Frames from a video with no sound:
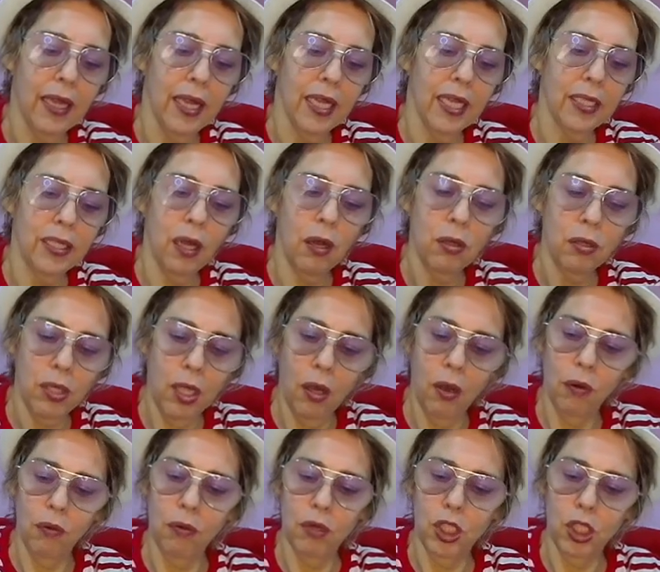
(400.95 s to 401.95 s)
Então eu tenho
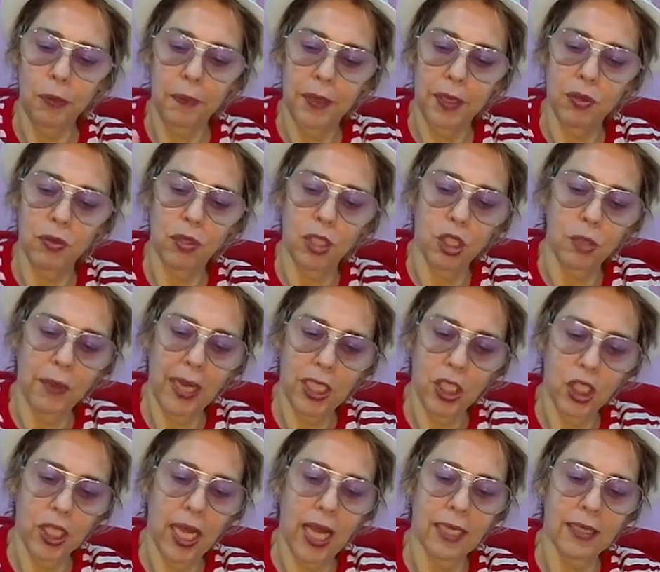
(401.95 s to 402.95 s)
algumas pessoas
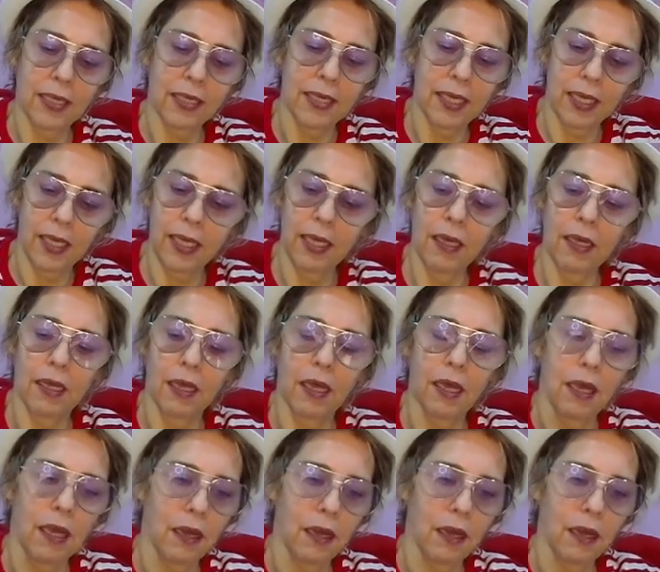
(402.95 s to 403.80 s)
magiadas aqui,